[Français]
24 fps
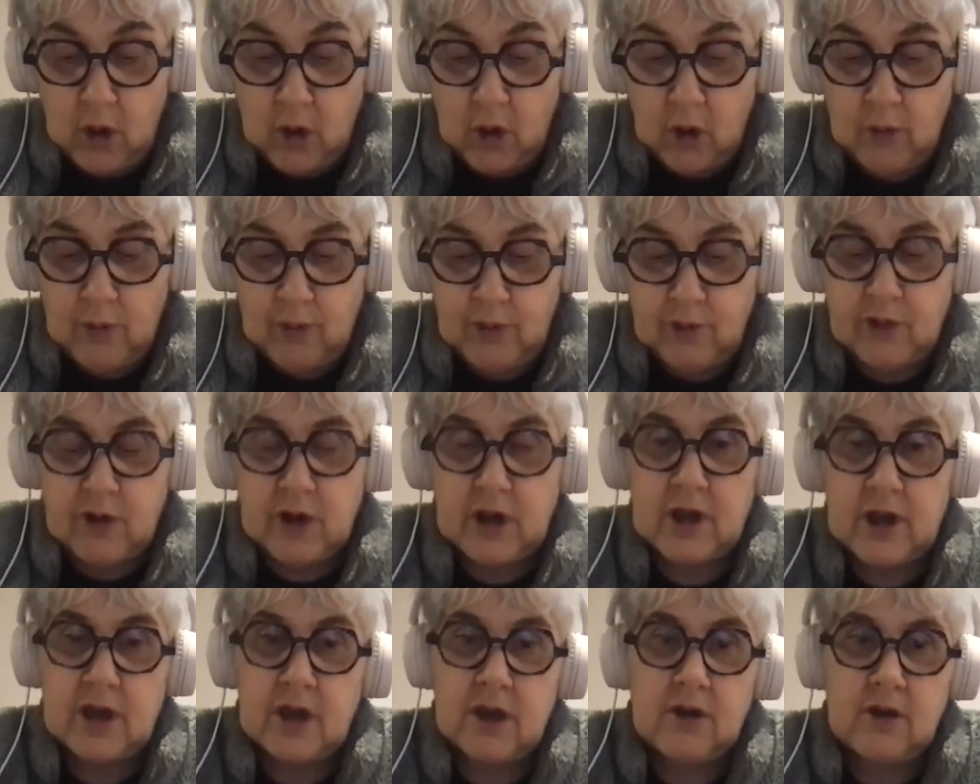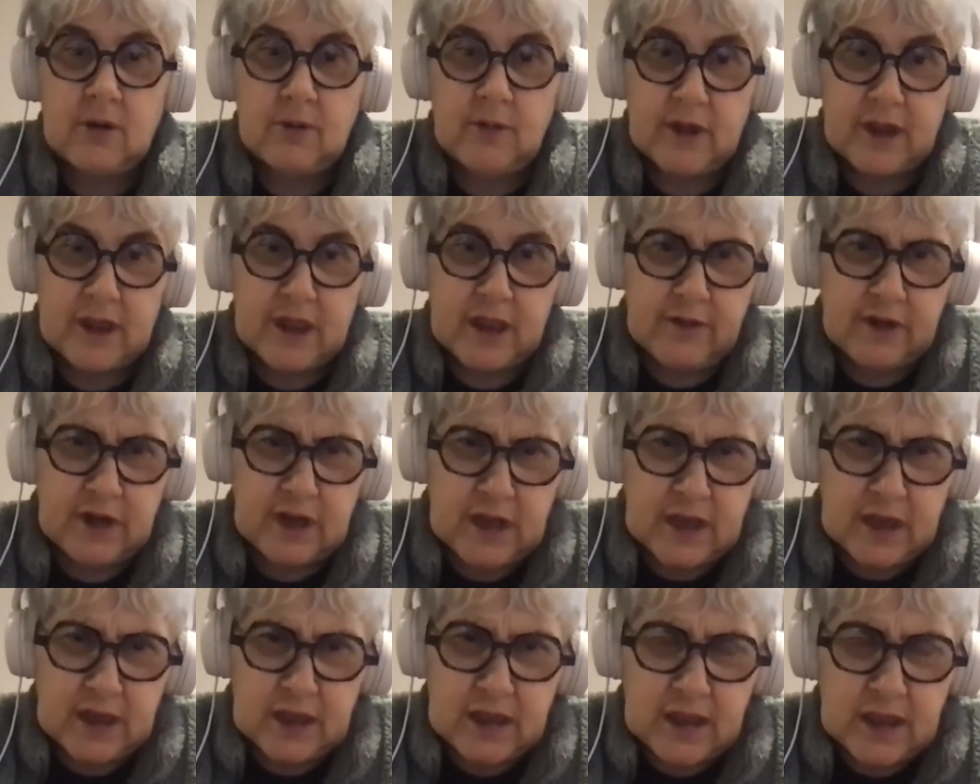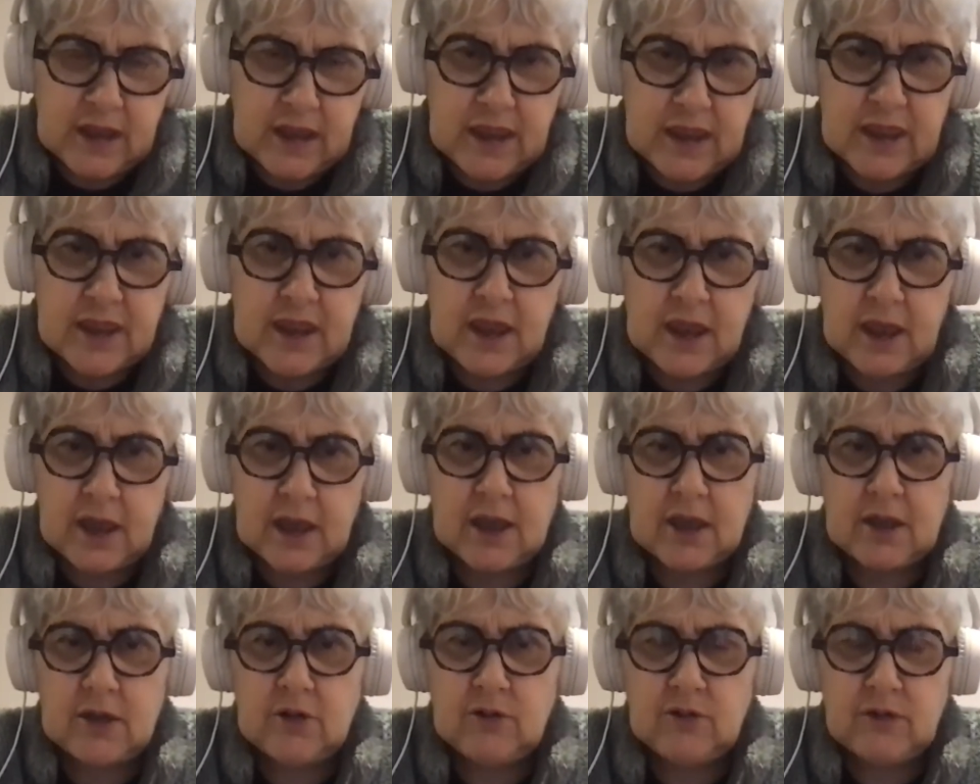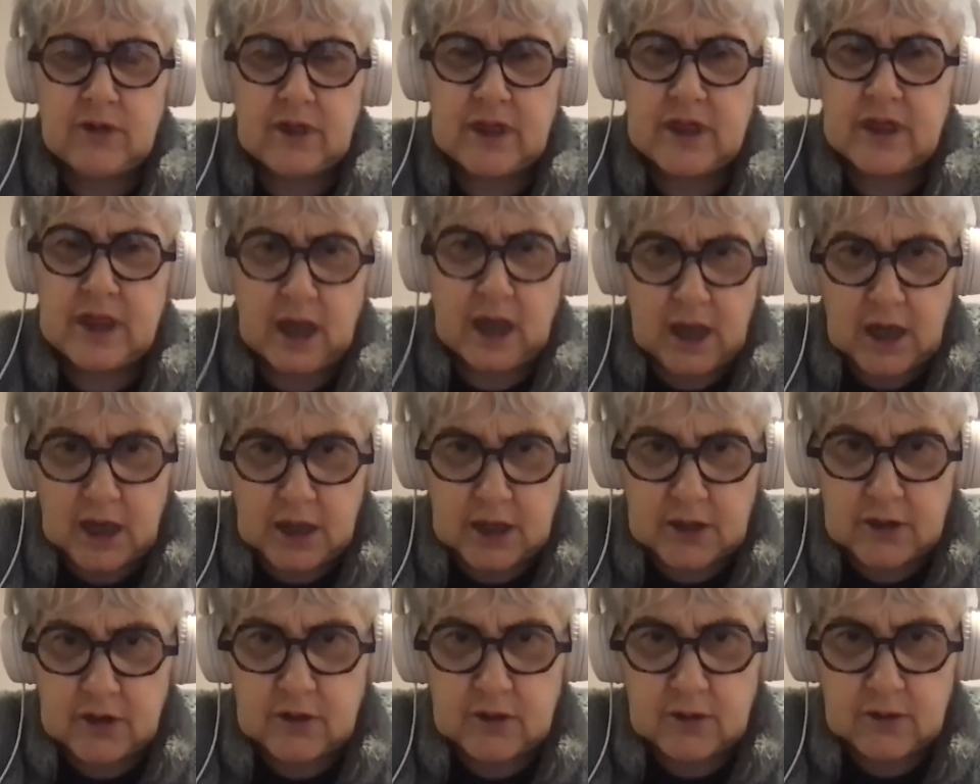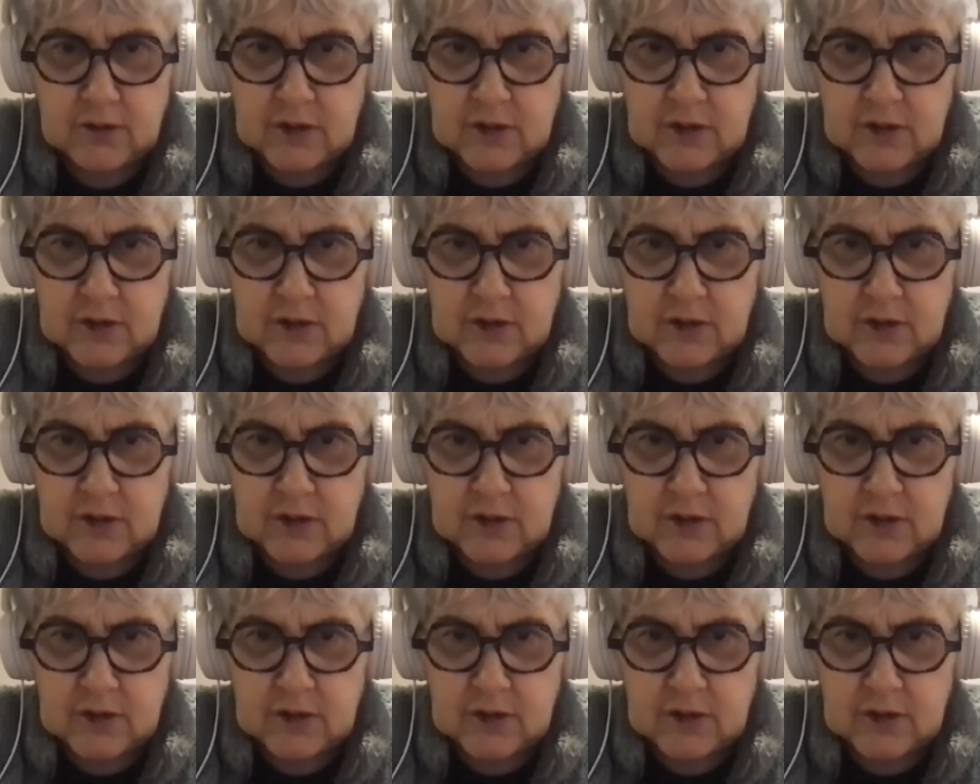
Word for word: on pourrait commencer avec des essais de Sartre,